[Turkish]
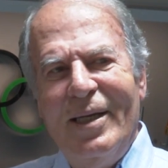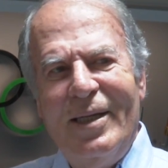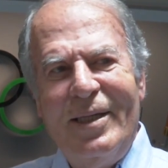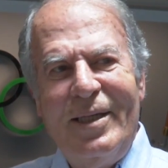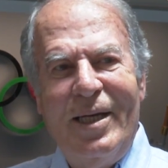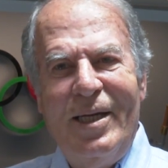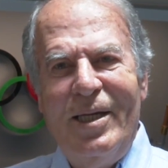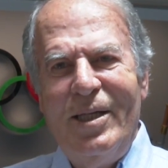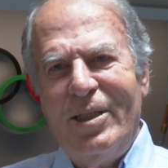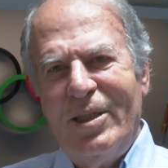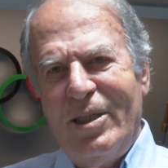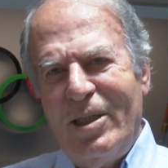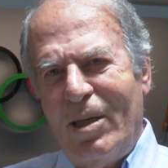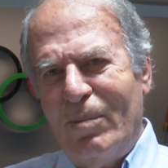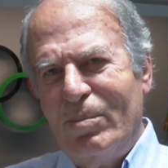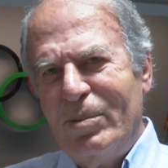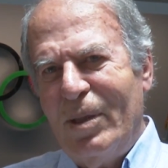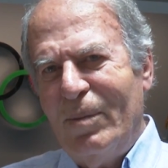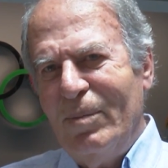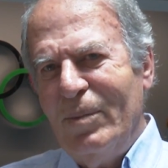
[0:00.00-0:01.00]
geniş
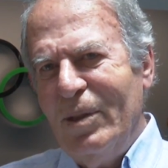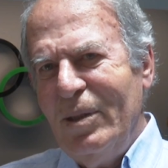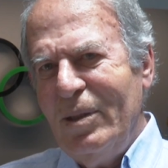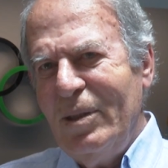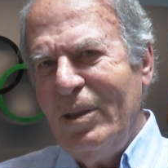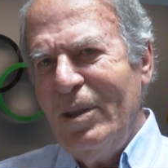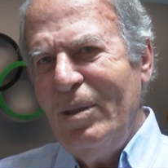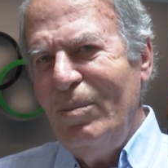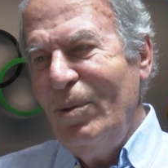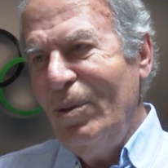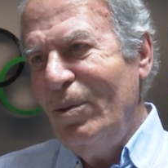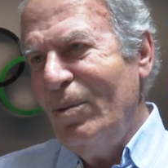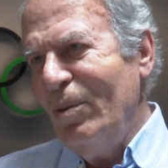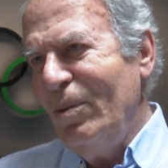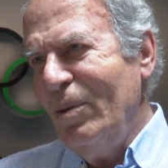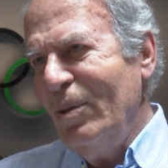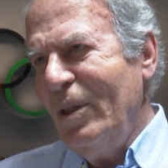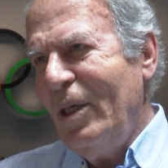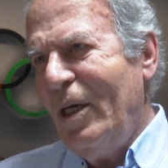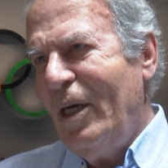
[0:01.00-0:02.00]
kapsamlı e, bütün
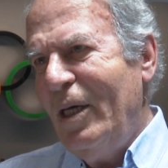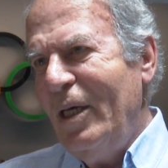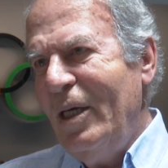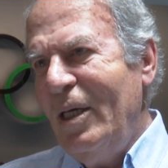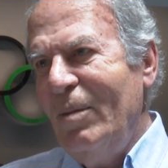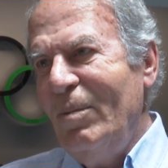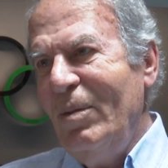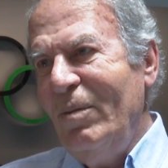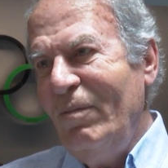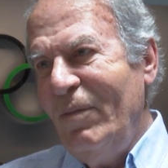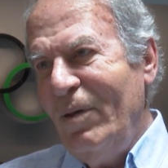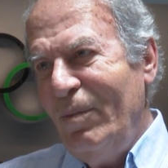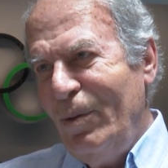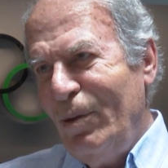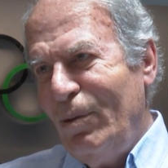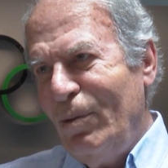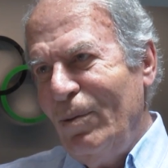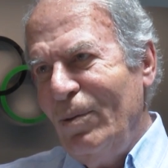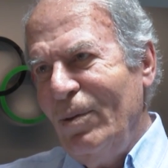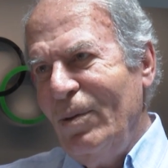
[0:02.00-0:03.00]
ailemin ve
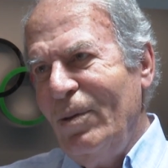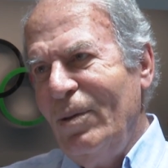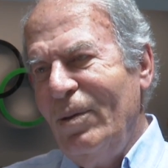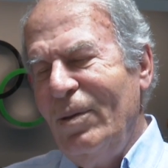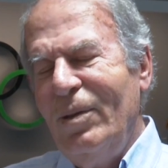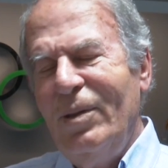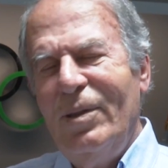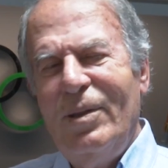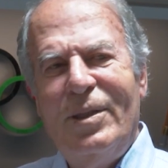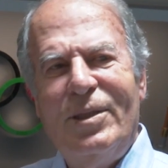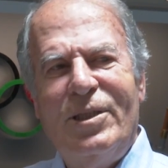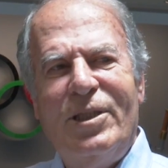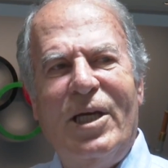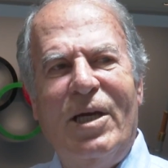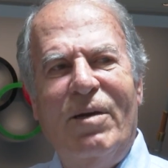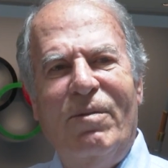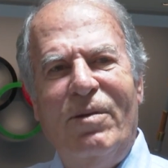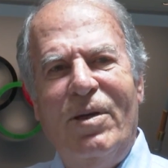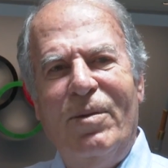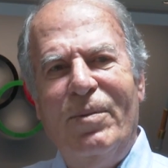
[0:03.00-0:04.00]
bütün e,
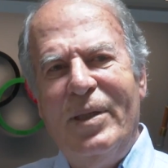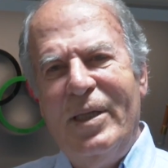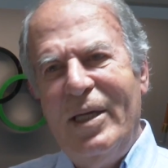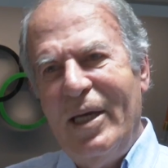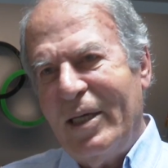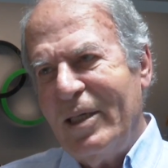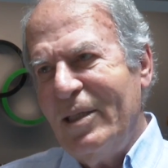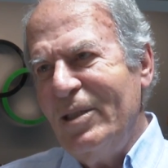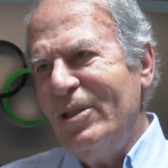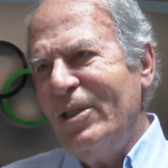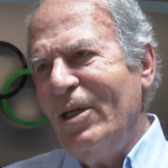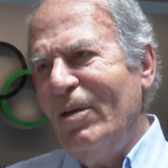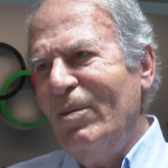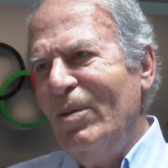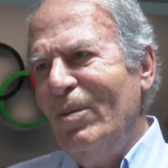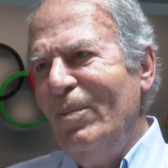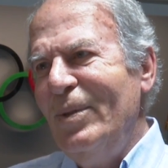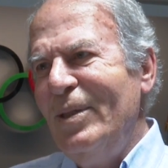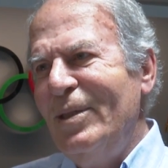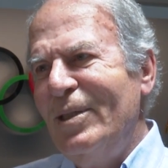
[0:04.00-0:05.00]
çevremin, yakın
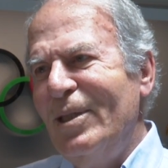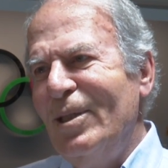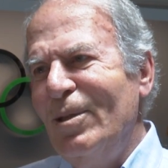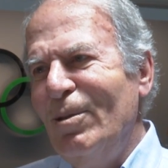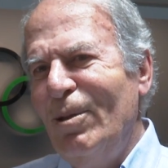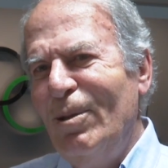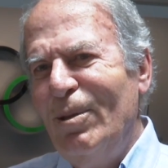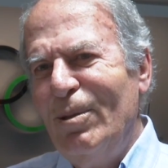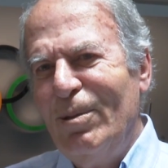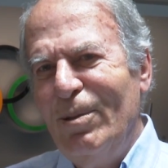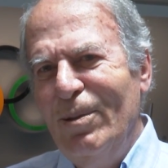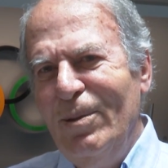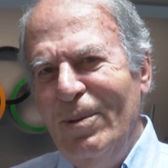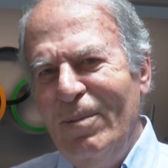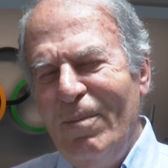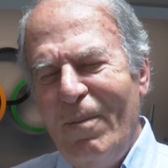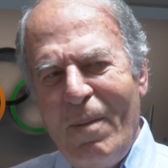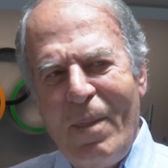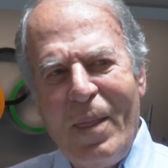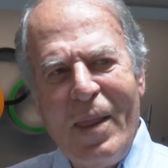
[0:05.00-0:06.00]
çevremin içinde olduğu
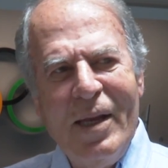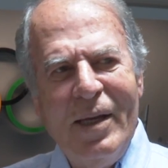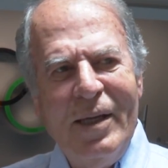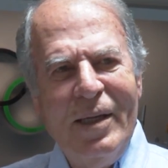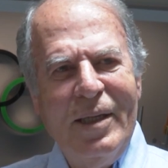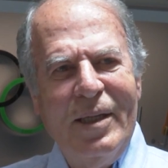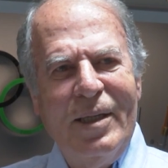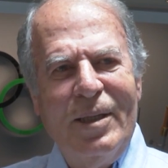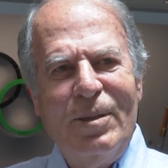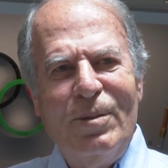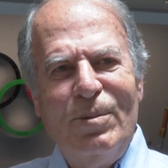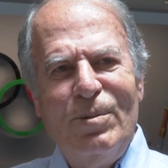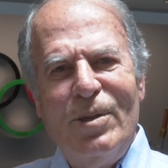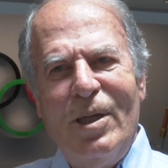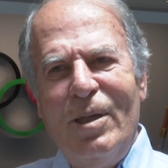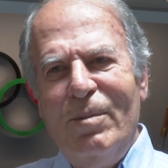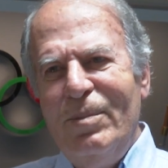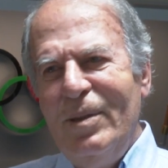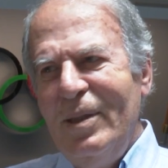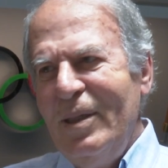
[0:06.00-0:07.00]

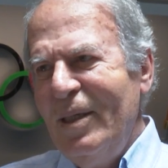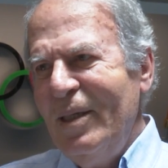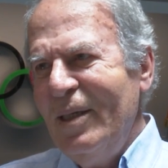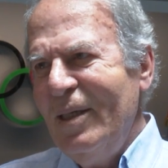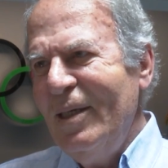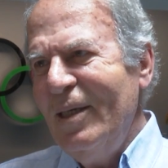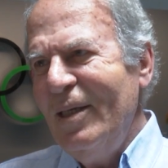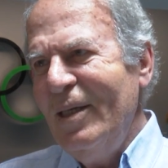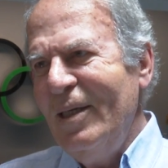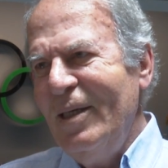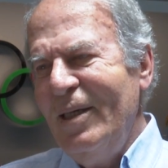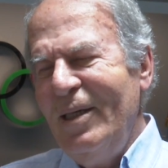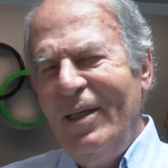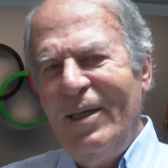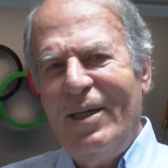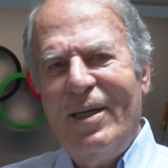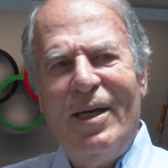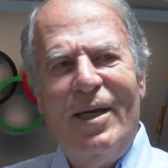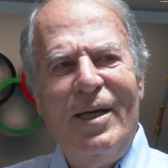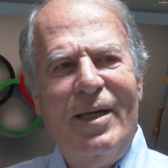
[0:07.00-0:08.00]
güzel bir
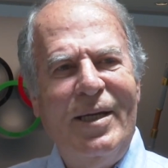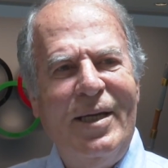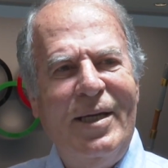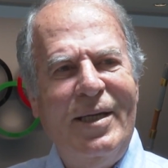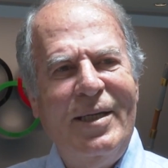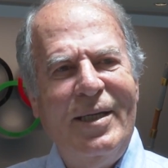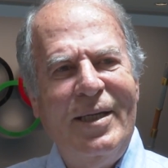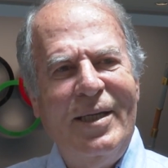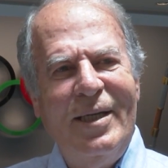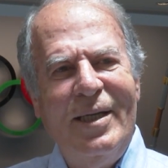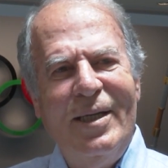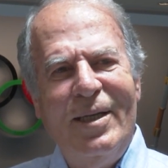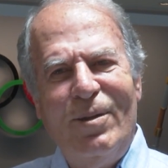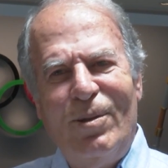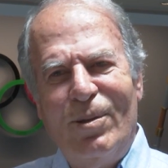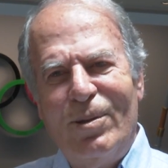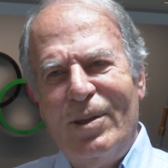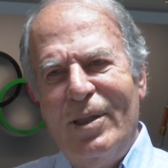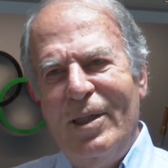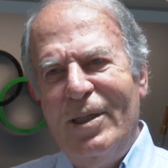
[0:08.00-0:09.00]
hikaye
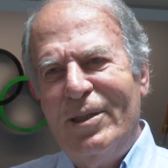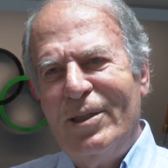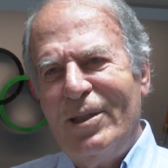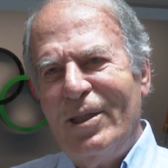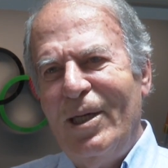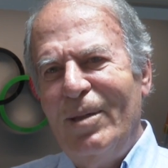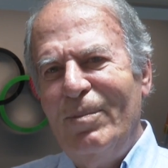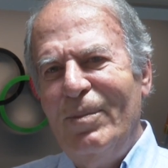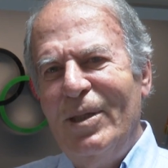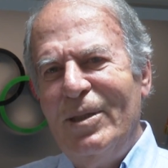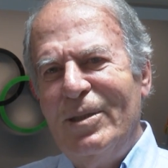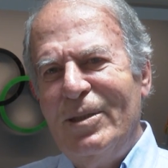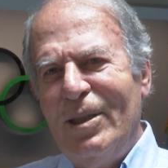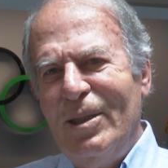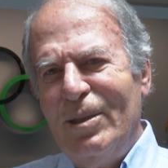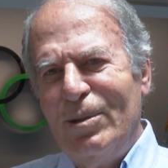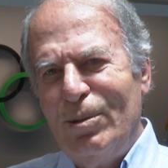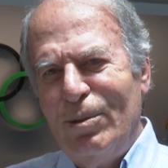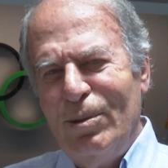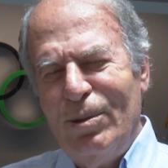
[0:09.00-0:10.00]
ortaya çıkarmaya
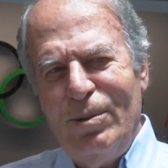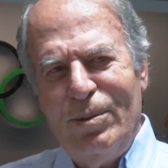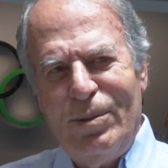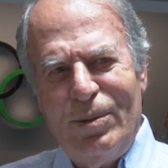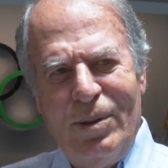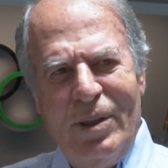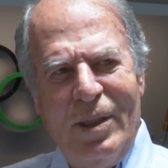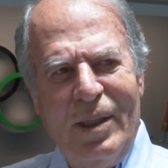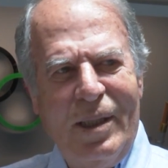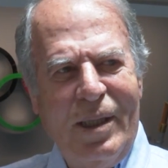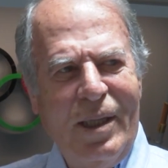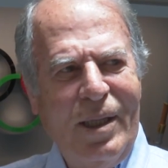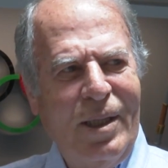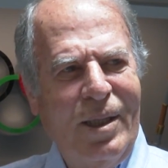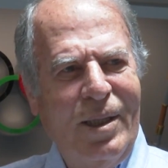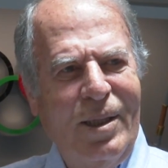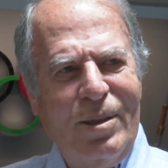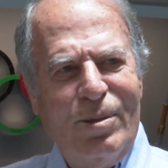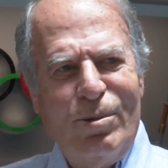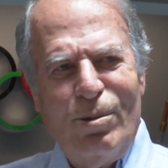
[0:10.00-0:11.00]
çalışıyoruz.
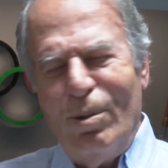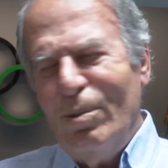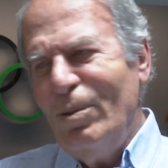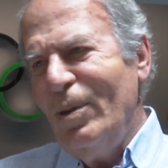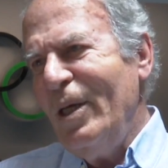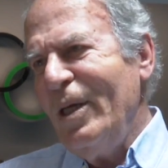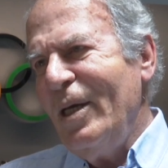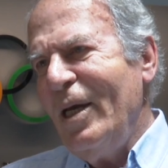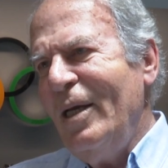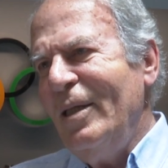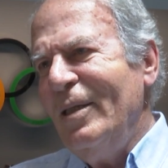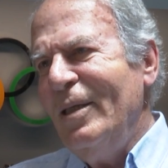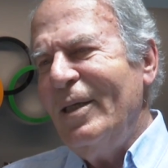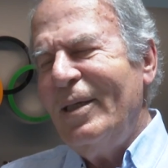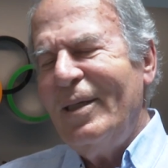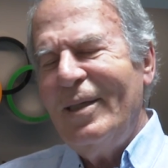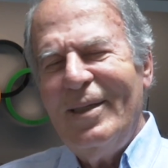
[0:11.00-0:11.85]
Sonuna geldik.